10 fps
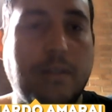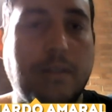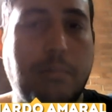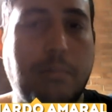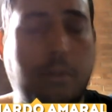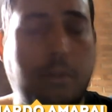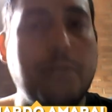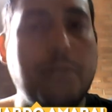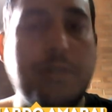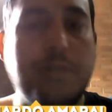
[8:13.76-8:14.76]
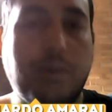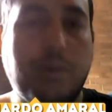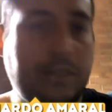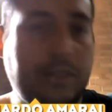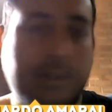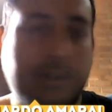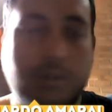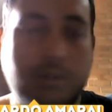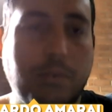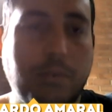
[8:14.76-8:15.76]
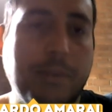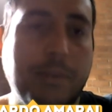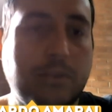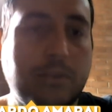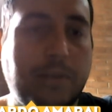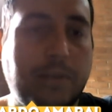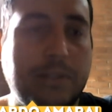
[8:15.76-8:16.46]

provavelmente vai acontecer em algum momento, mas